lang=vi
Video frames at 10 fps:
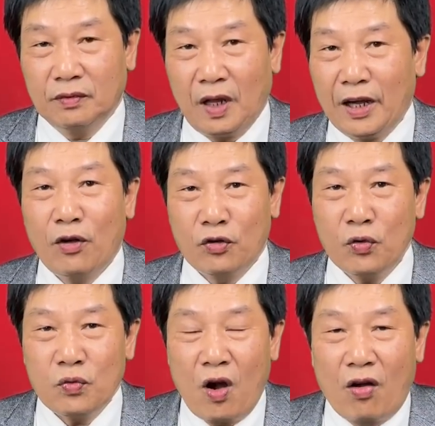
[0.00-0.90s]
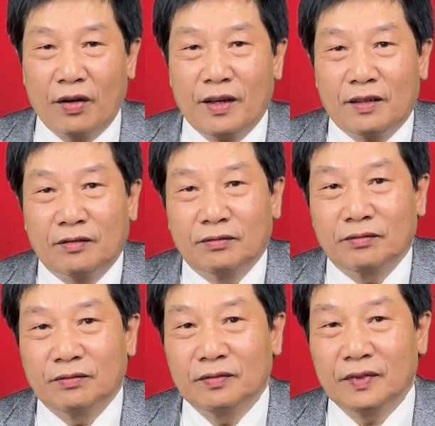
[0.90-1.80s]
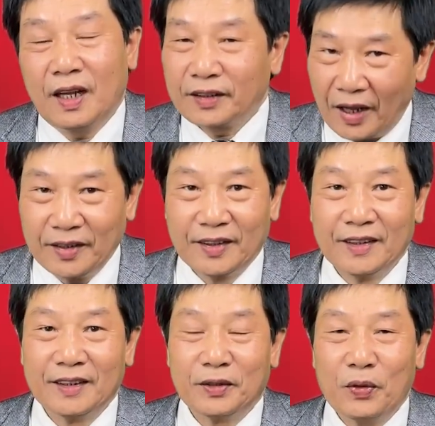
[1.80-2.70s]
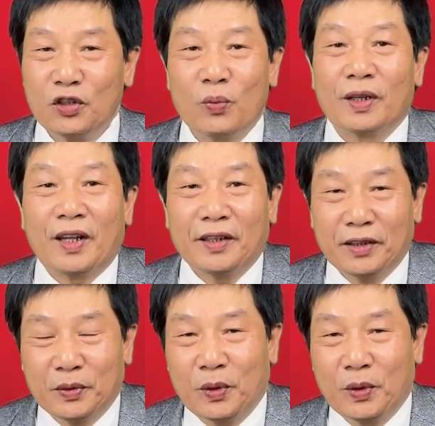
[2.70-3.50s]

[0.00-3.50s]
hay nó rút gọn là là tết nói chung là tết thưa